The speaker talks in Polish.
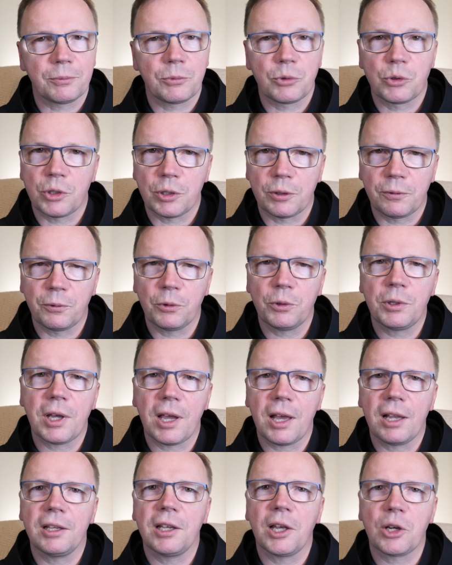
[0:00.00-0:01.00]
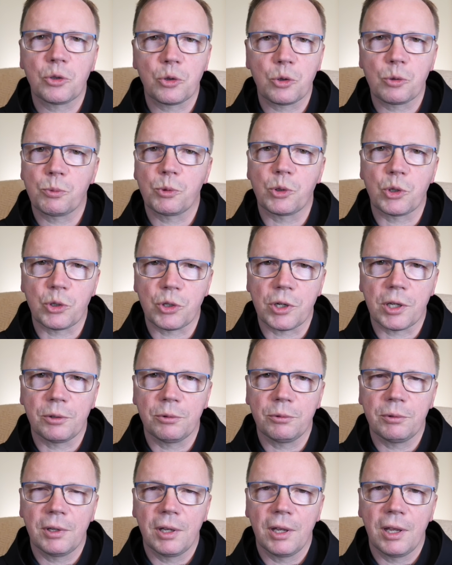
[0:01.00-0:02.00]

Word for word: Czy Twój Eliasz już przyszedł?